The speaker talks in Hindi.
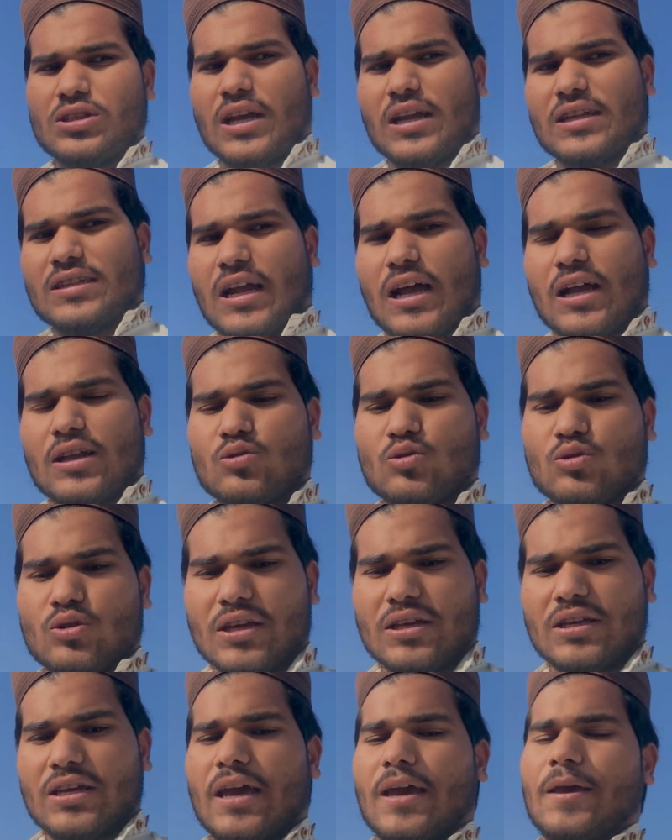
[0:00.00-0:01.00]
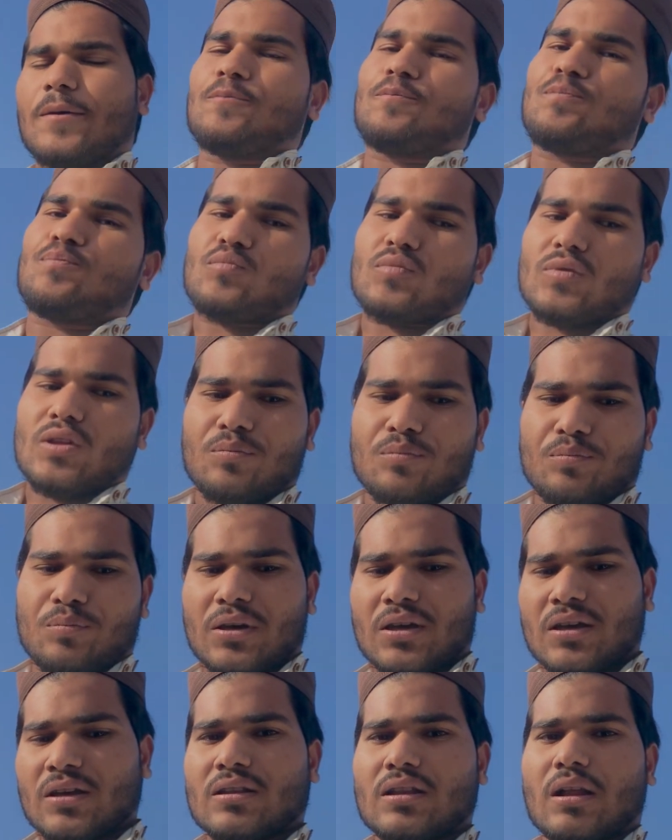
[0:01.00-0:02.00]
की अजान हो रही है
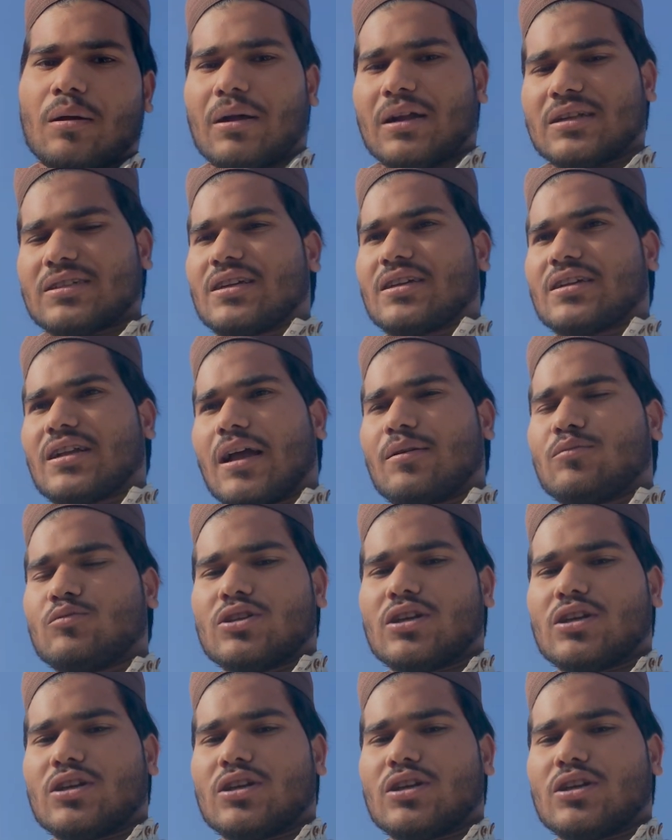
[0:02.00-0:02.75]
फिर नमाज का टाइम हो